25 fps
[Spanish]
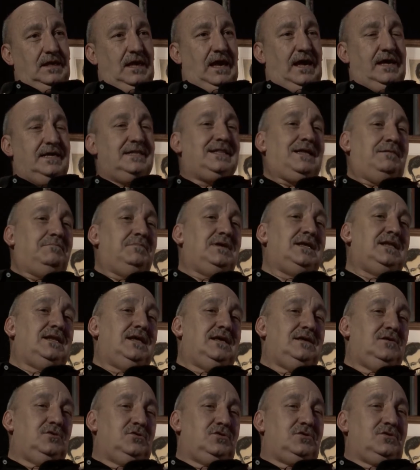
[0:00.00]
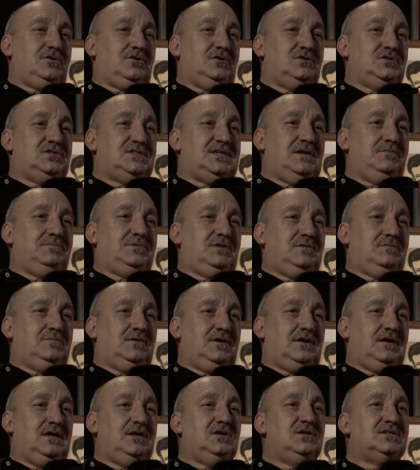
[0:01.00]
ahí también hay otro concepto,
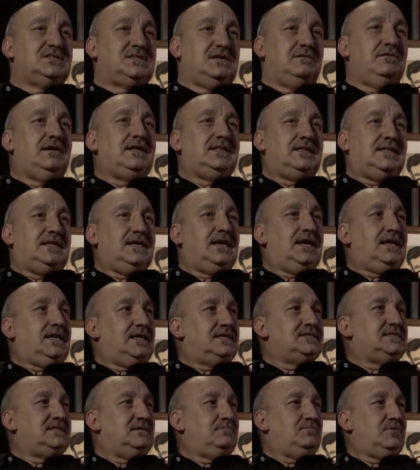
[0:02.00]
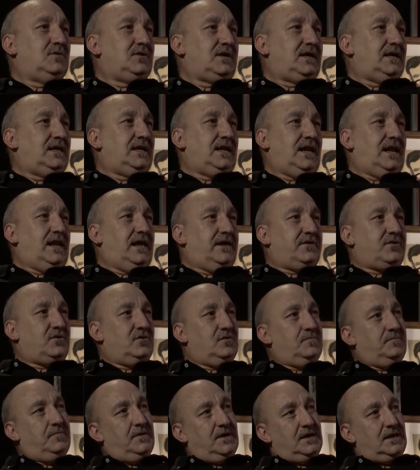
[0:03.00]
porque ellos se vestían así porque era la
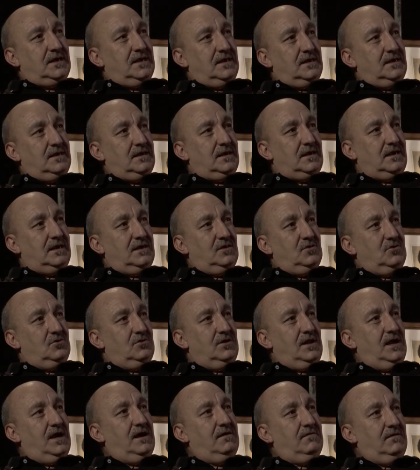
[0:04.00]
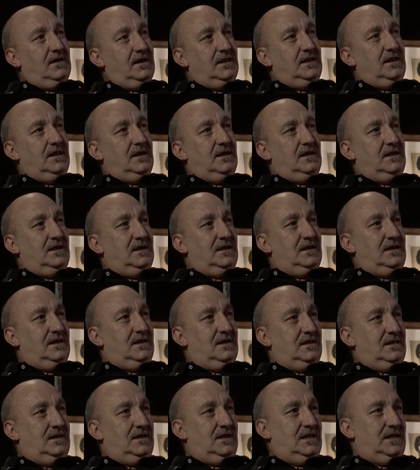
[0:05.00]
ropa que, donaba
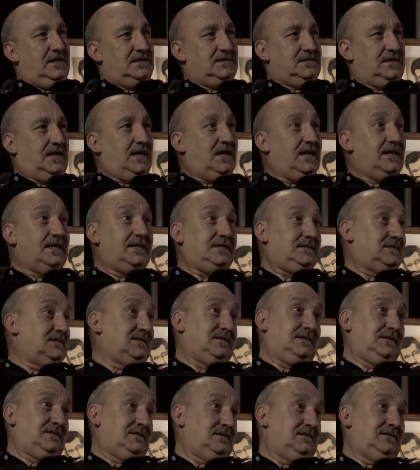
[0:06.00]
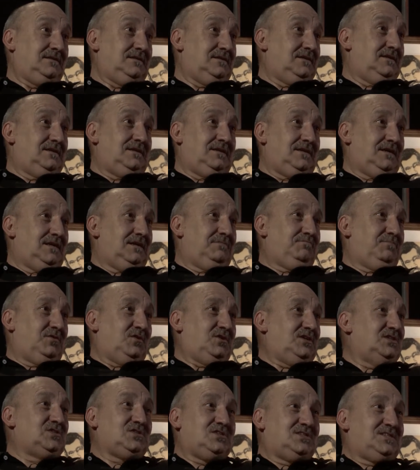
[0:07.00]
la, realeza, y por
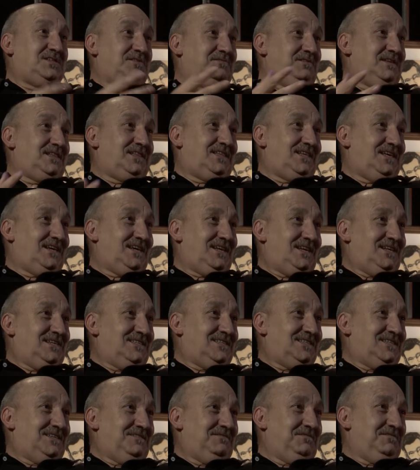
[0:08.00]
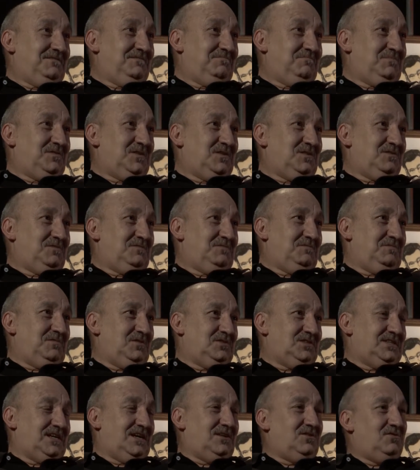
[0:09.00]
eso se vestían así, pero o
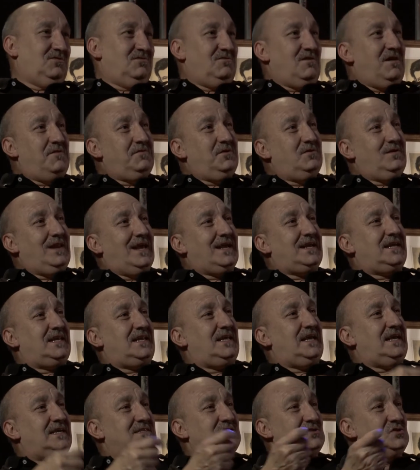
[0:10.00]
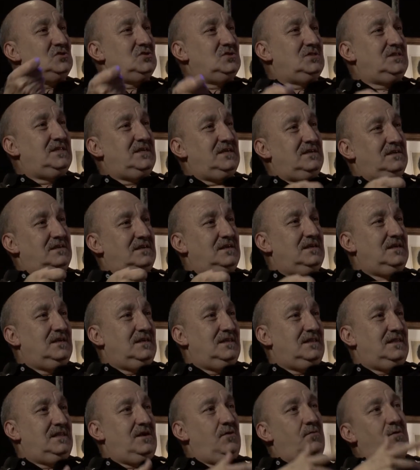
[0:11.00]
sea, no, no había una creación de
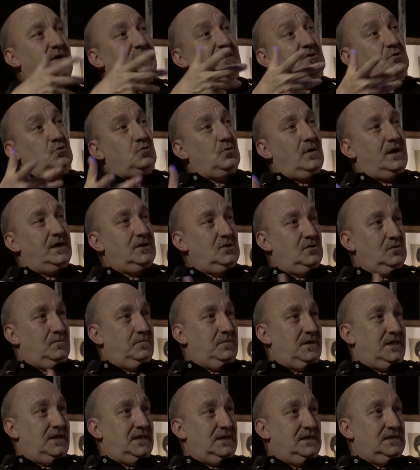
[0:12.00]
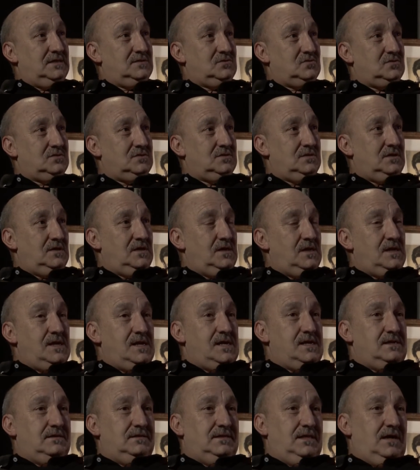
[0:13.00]
vestuario para eso
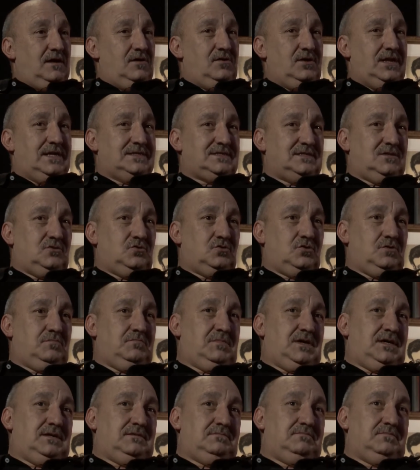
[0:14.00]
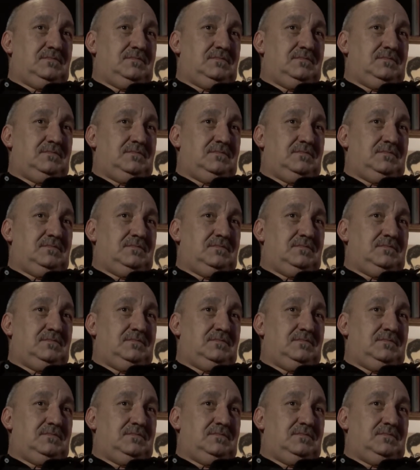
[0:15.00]
de ahora se toma,